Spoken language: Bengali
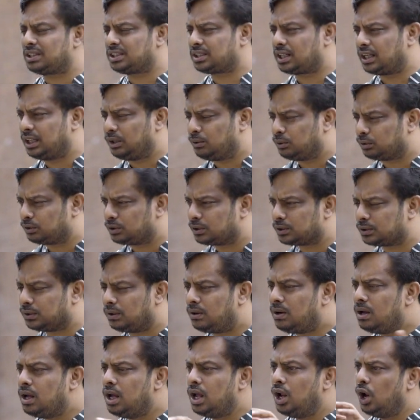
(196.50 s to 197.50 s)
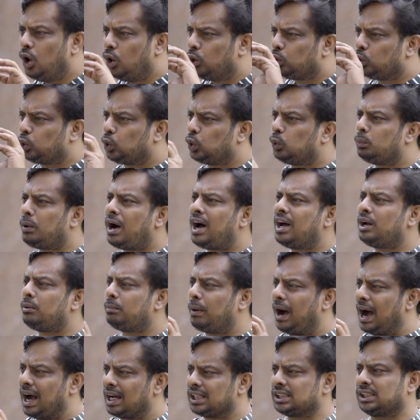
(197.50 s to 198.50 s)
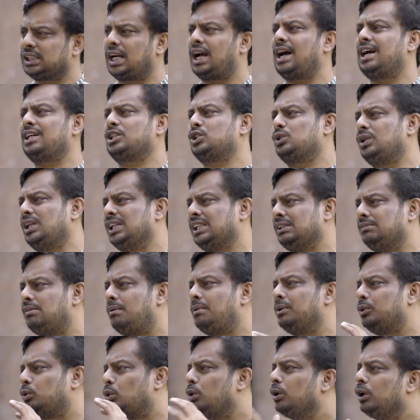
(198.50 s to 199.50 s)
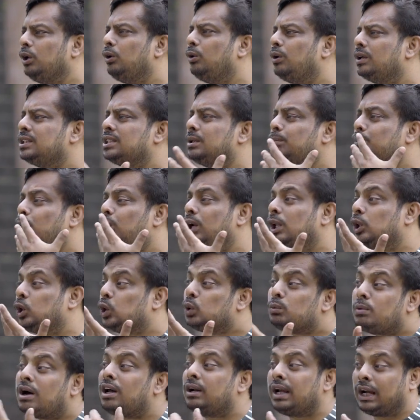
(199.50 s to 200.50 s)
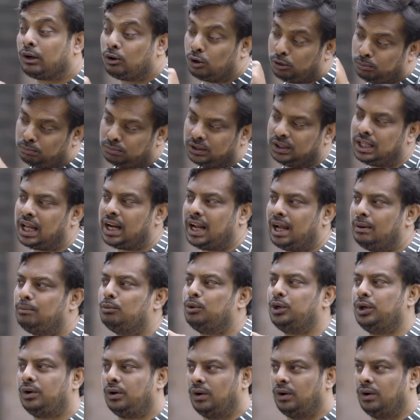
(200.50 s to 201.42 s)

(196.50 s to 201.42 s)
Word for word: মাস্টারি করতেছো তোমার ভাষা আসলে কিভাবে তৈরি হয়েছে বলে তোমার এখন দ্বারা মনে